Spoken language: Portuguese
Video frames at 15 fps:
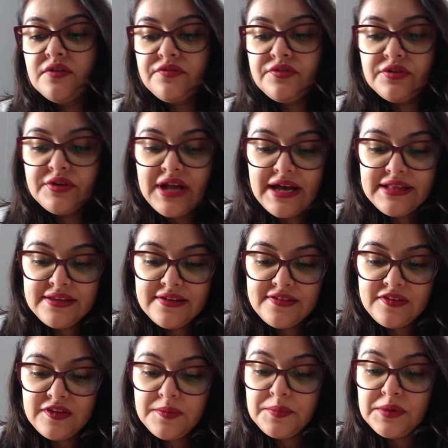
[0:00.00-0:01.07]
Florata
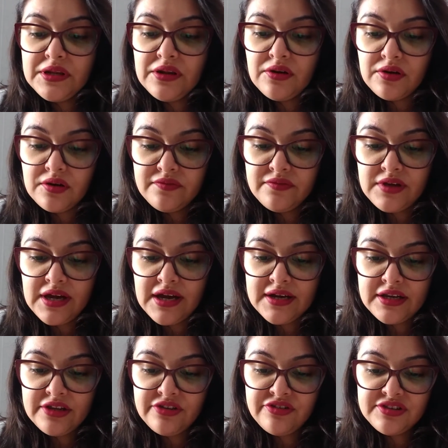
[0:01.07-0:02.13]
Simple Love
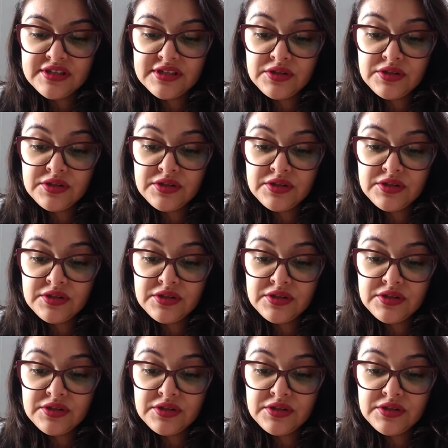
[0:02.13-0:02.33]
acredita